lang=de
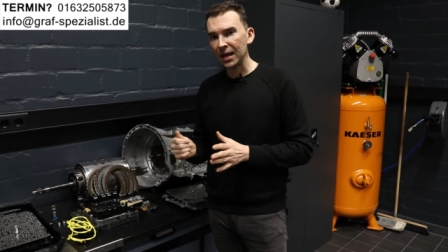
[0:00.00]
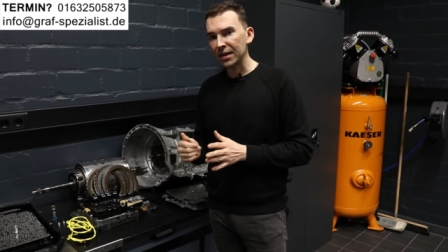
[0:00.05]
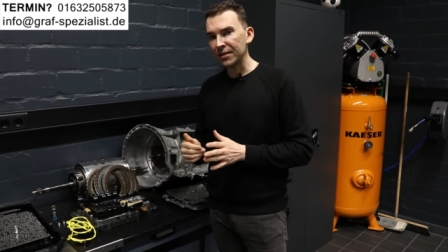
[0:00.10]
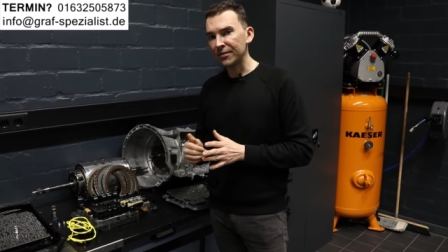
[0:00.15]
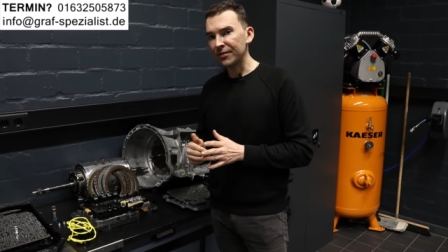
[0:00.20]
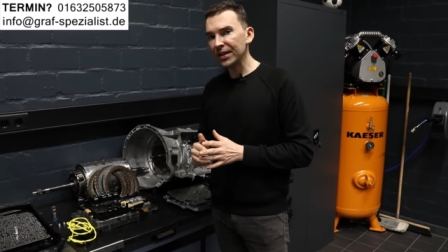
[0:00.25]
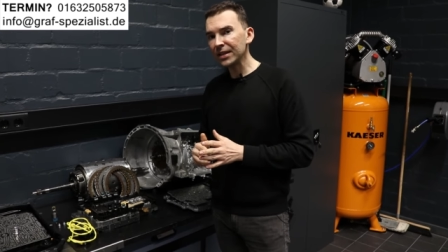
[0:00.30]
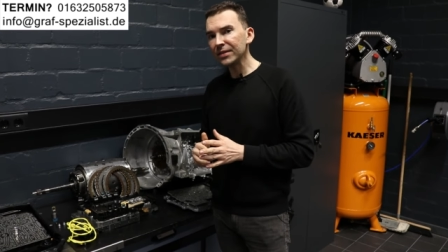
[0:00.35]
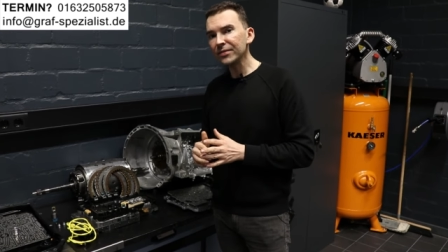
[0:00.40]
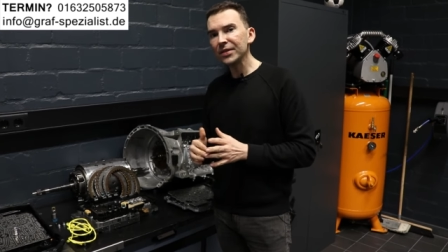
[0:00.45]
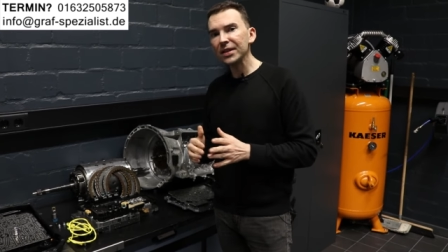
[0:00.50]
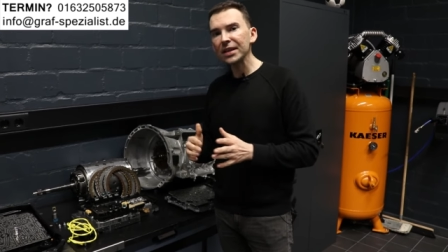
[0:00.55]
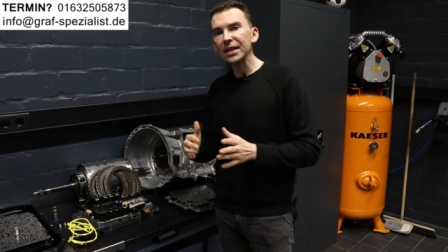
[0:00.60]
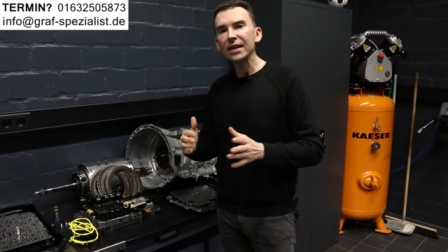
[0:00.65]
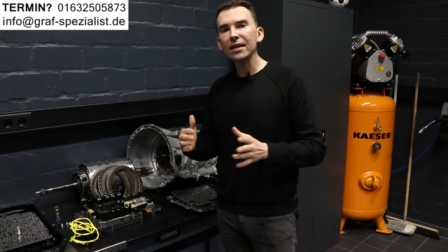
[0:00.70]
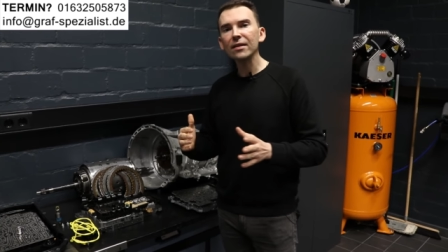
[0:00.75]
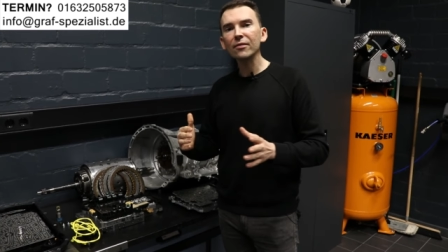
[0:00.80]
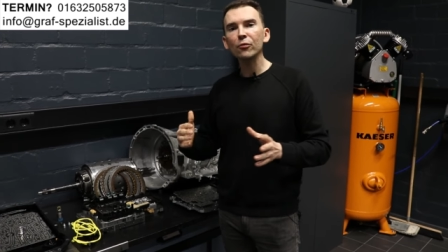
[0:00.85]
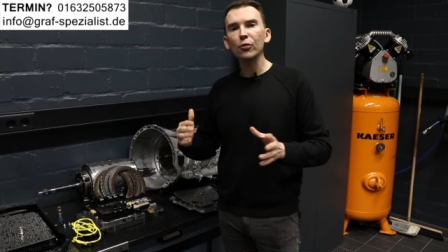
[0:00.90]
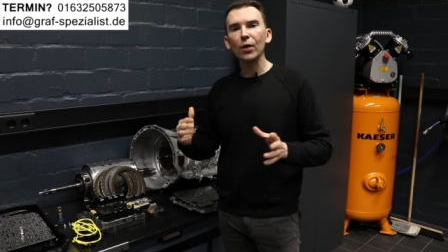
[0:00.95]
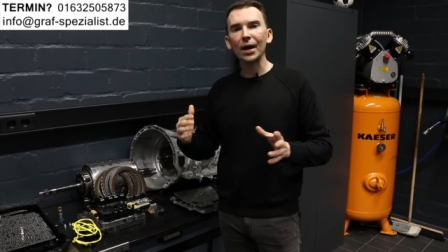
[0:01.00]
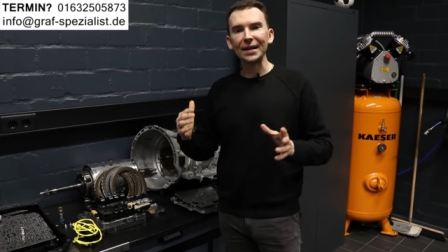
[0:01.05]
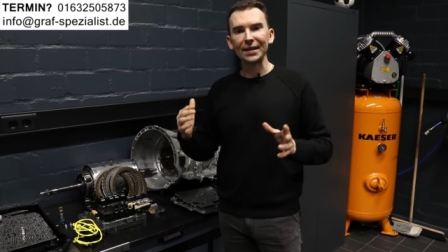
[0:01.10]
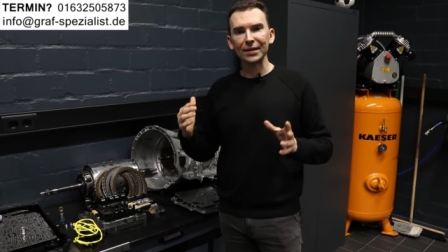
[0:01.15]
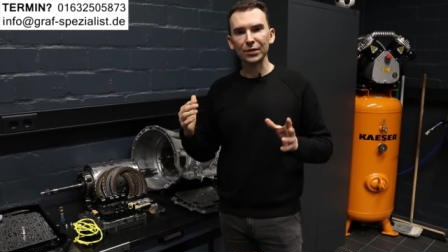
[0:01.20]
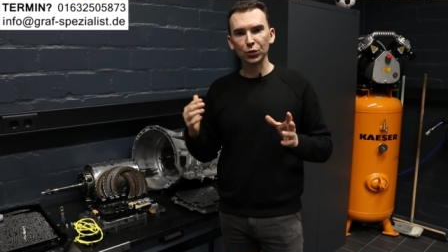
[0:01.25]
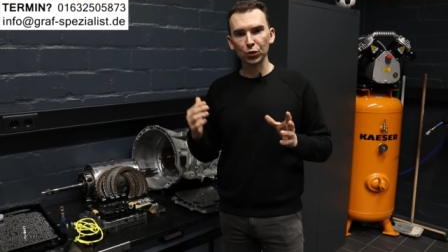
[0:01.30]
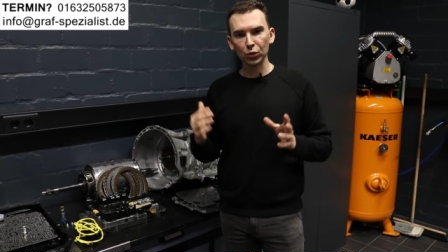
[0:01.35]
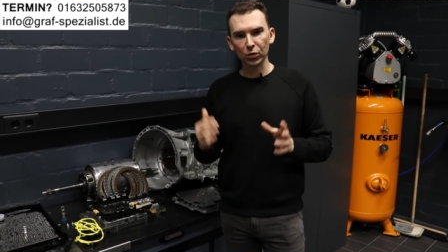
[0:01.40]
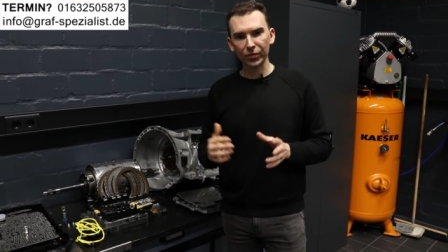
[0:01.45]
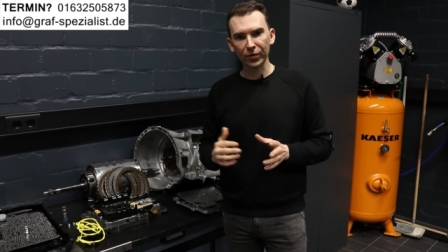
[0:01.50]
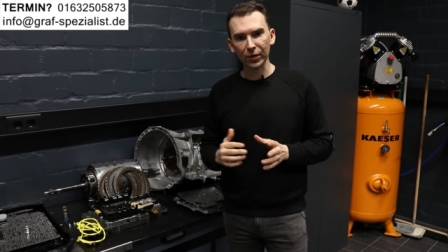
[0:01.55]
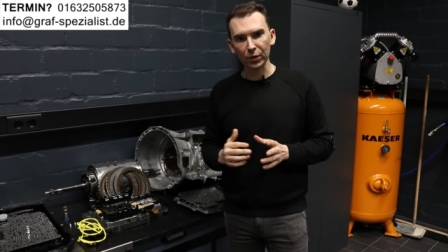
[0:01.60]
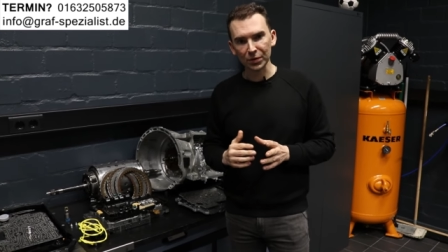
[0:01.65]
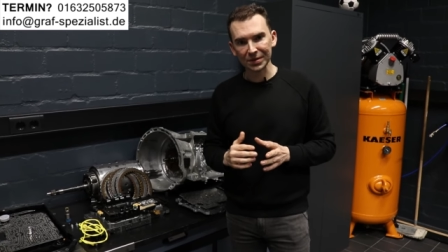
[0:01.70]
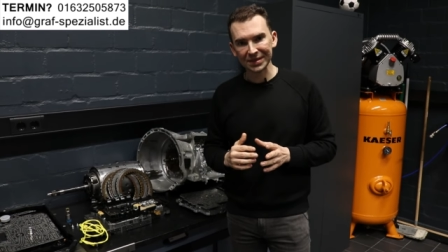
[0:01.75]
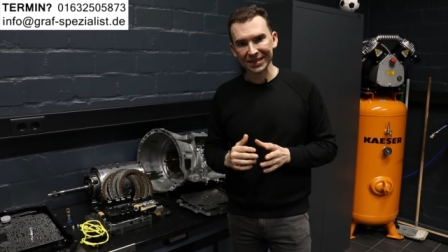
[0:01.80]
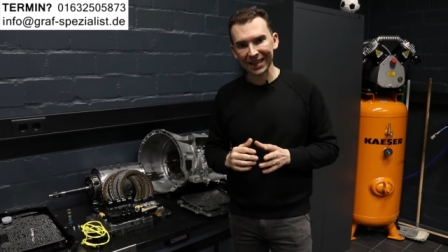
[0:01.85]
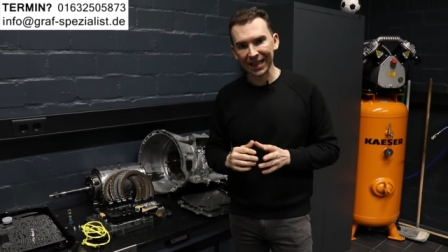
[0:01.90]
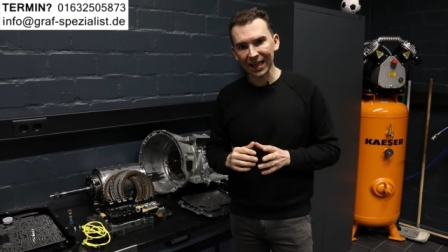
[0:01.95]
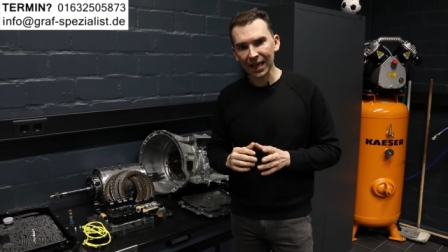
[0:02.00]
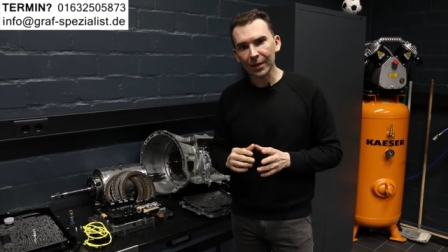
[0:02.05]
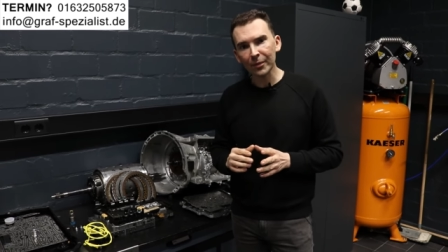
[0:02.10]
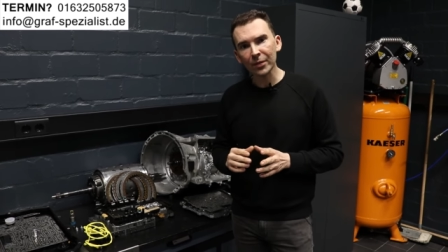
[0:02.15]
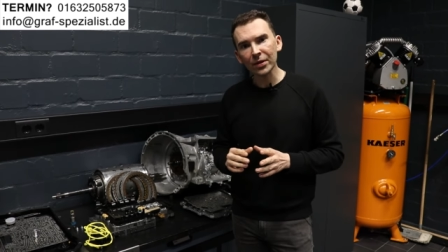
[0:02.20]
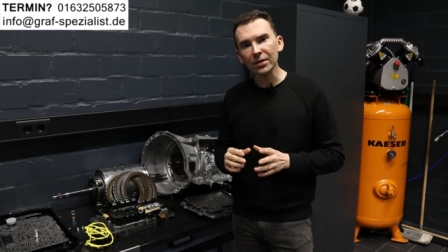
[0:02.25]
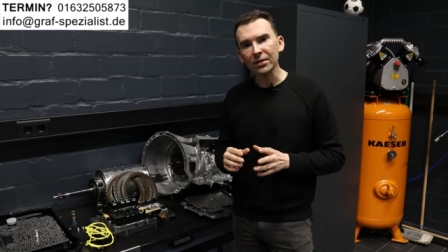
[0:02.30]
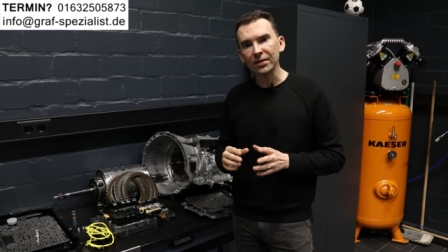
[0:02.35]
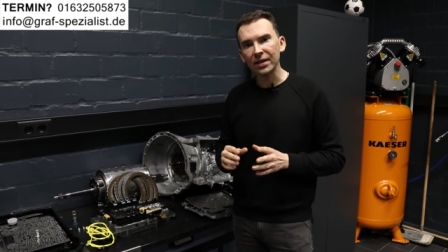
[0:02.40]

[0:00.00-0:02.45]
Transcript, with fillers: Wenn wir irgendwo einen Druckverlust haben,